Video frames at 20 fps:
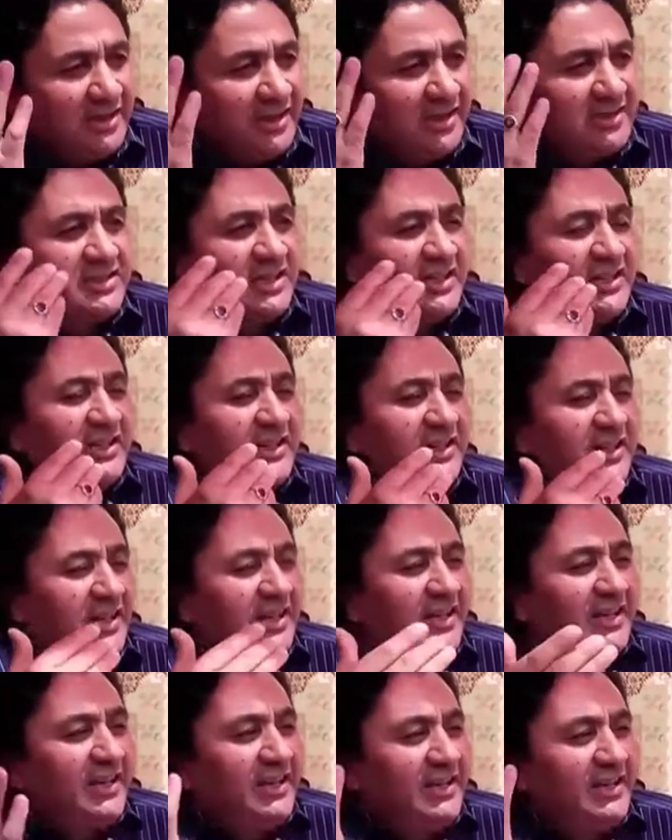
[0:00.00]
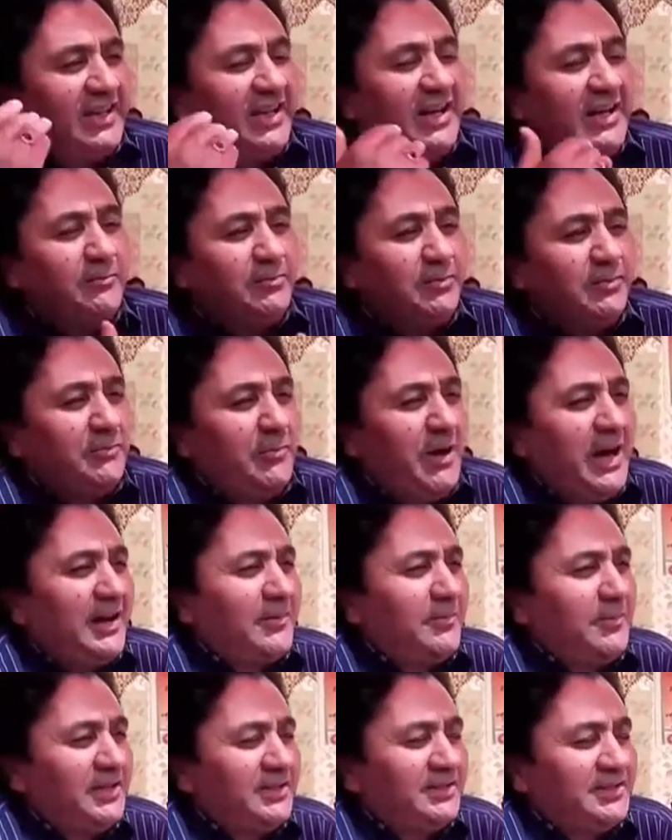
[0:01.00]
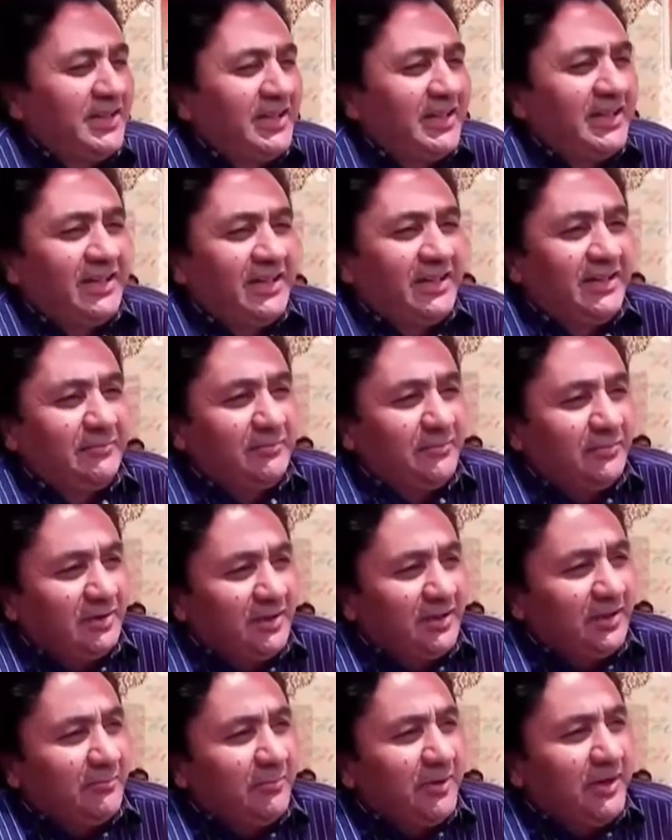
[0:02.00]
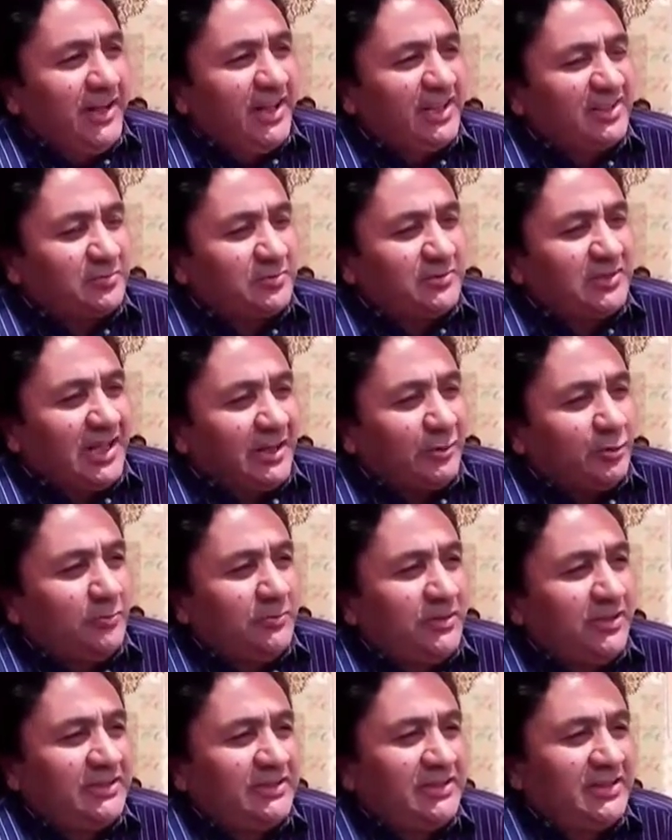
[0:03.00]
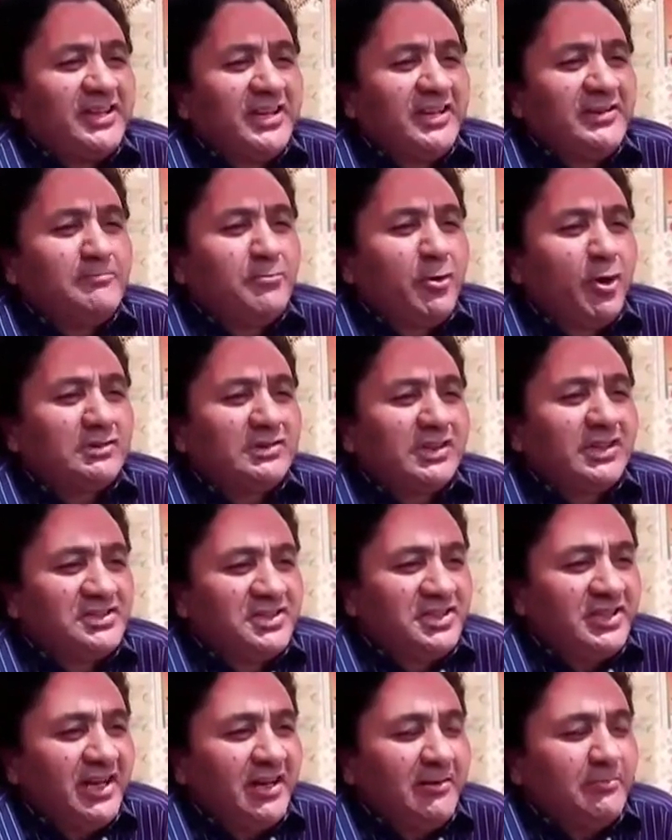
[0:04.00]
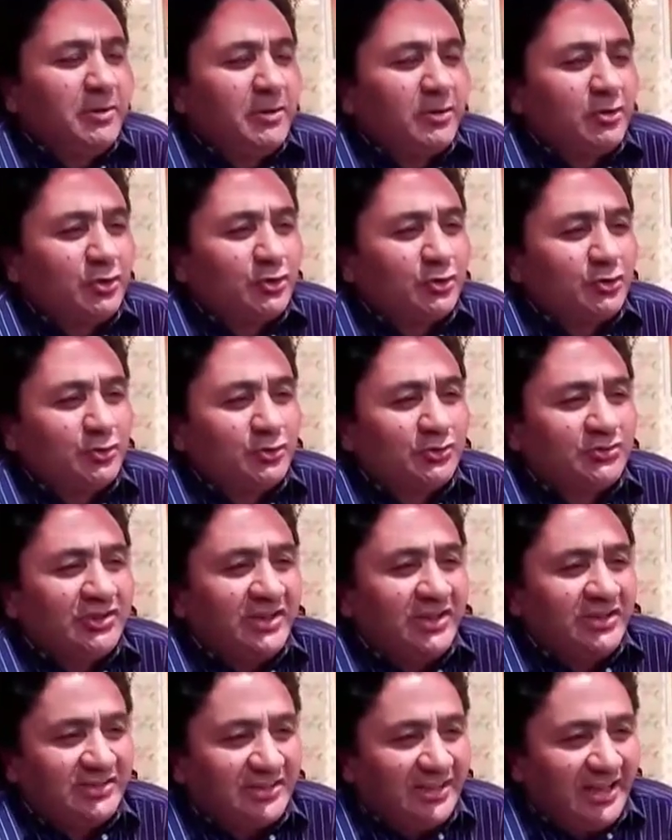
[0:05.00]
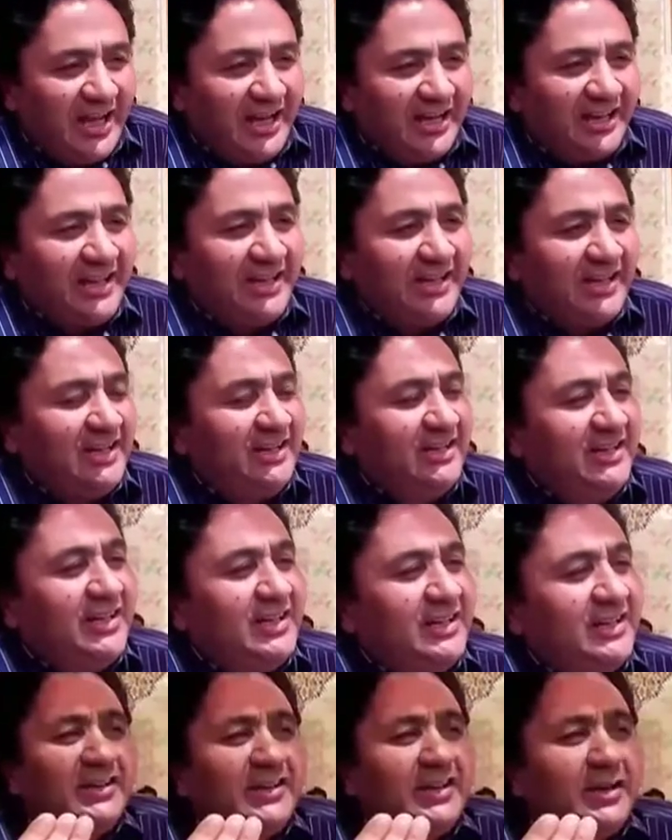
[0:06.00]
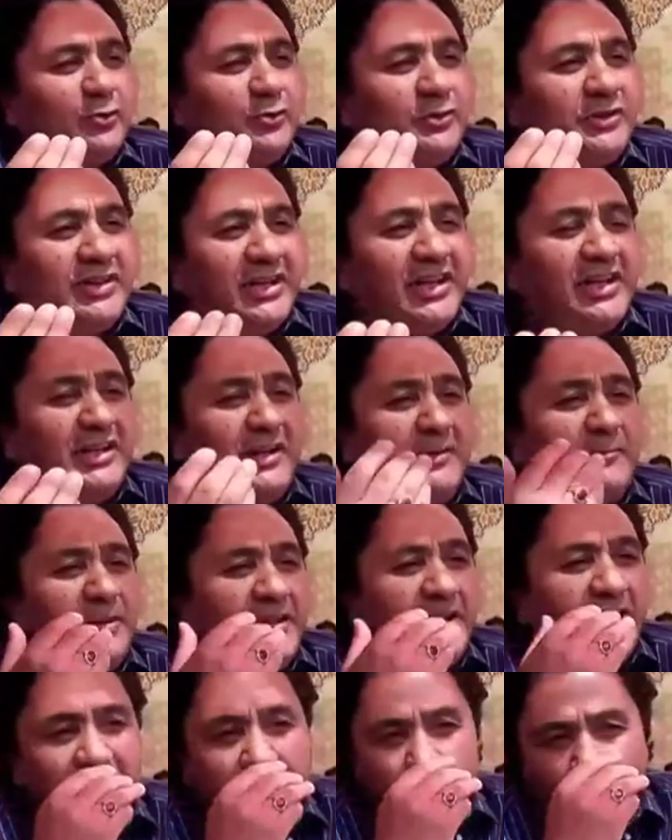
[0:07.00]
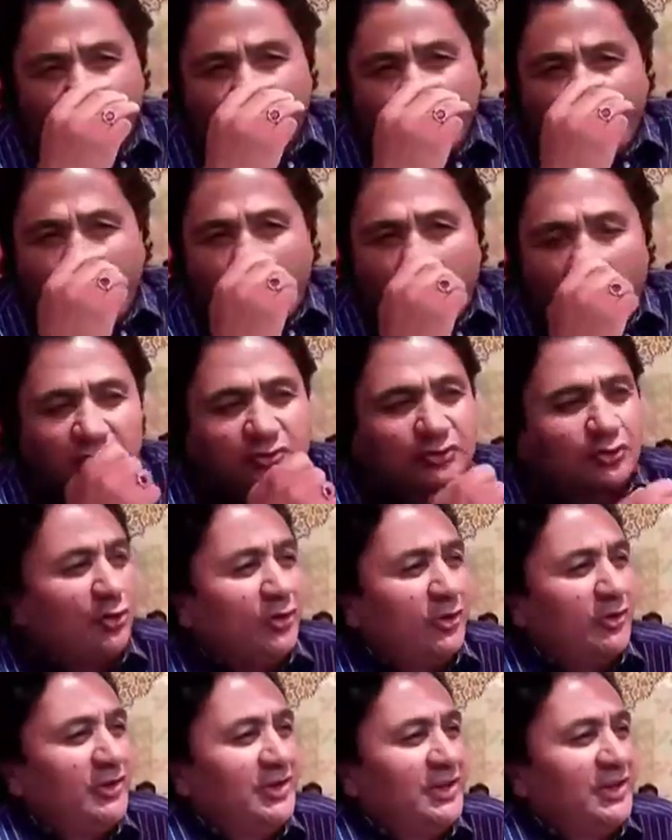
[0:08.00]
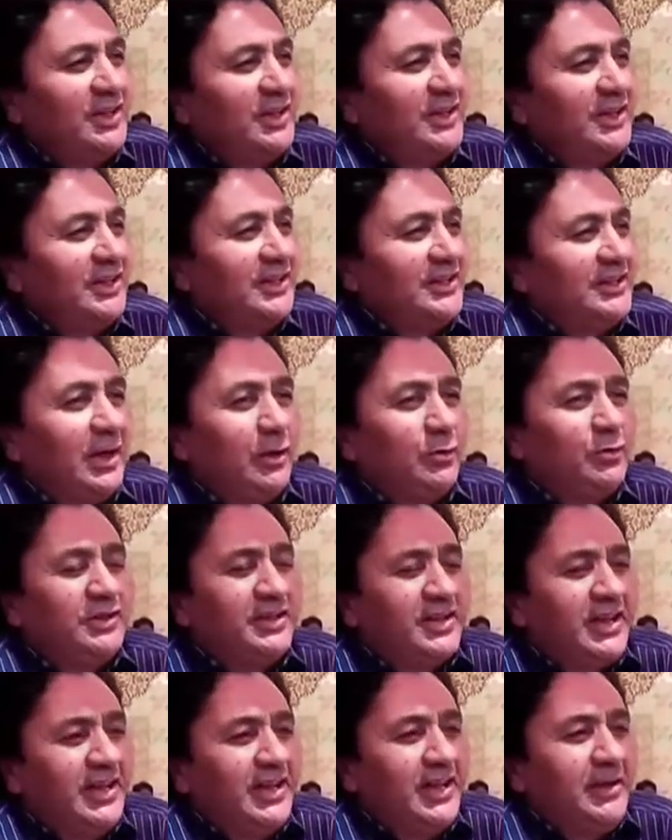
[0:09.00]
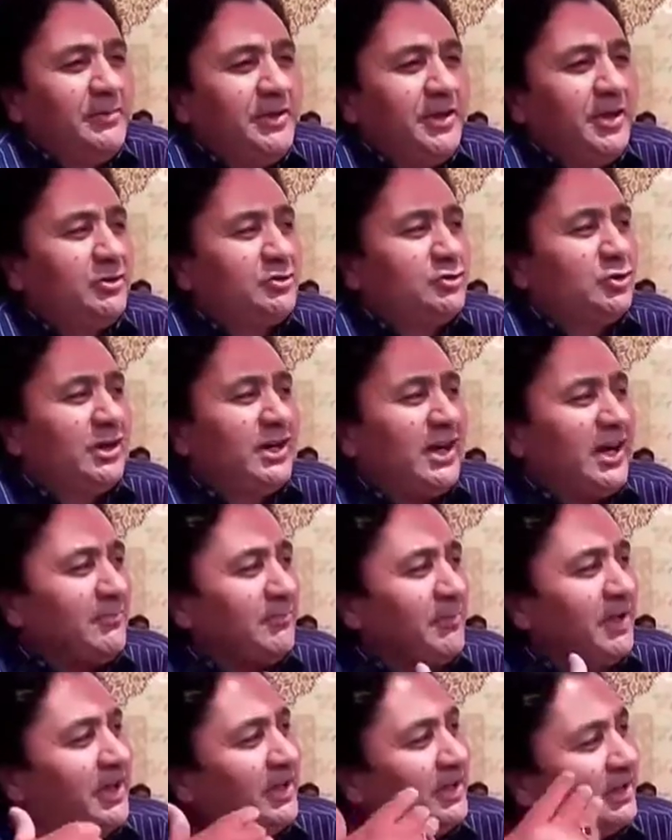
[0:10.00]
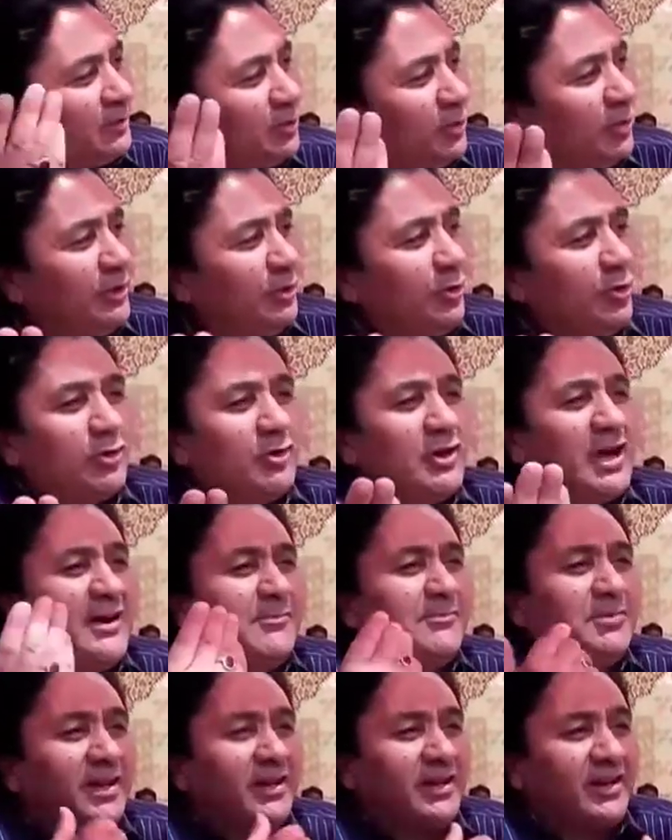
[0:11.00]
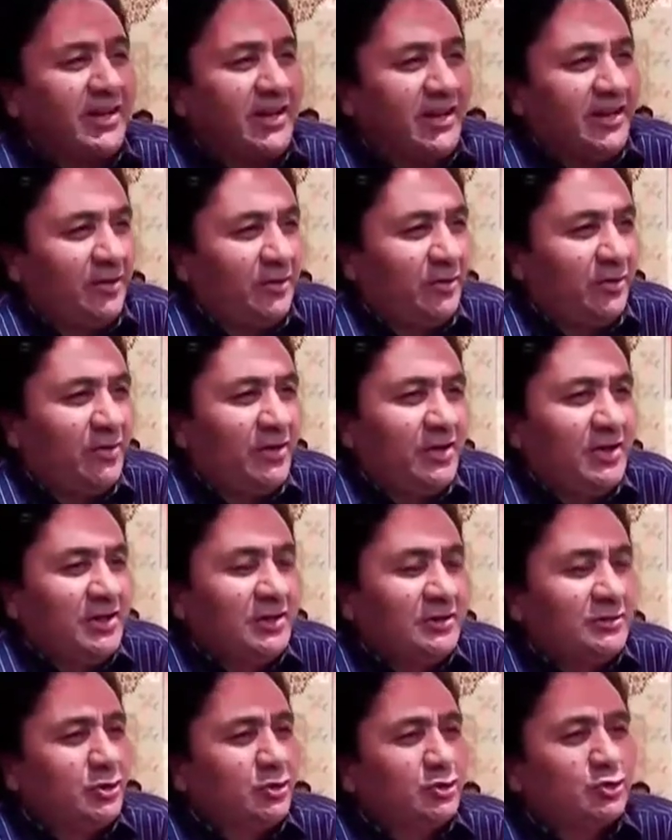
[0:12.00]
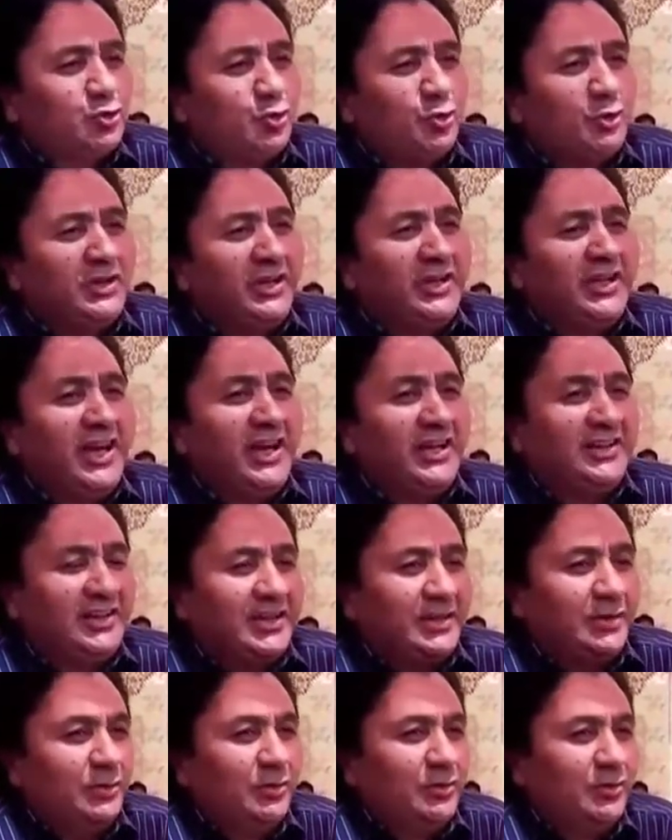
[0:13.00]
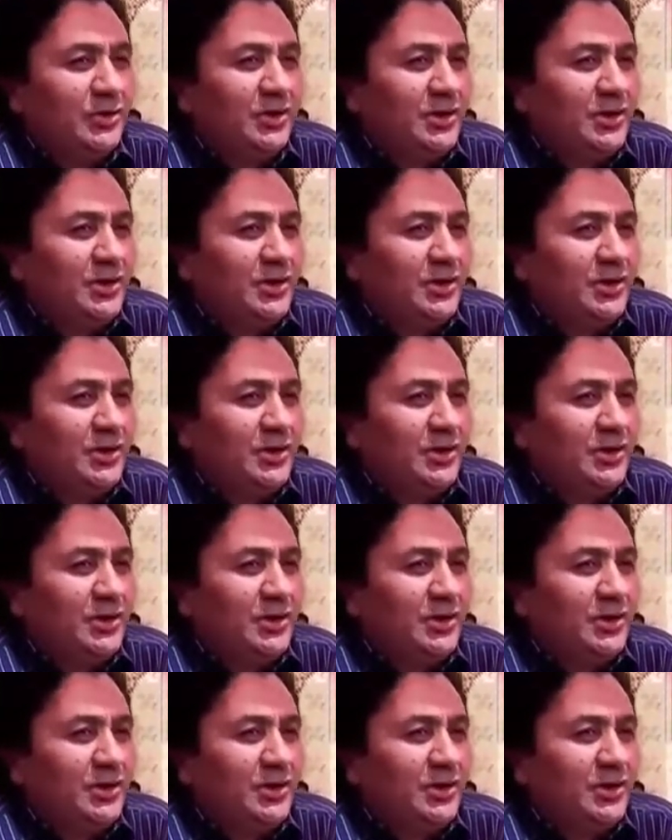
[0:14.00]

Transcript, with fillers: टर्शरी केयर के लिए आप बाहर भेजते हैं कहीं बड़े अस्पतालों में स्कीम बहुत अच्छी है बिलखसूस इस इलाके के लिए ये उनके लिए भी है जो ड्रॉप आउट्स हों या उनके लिए भी है जो घर में कोई और काम कर रहे हैं जो स्कूल नहीं आते हो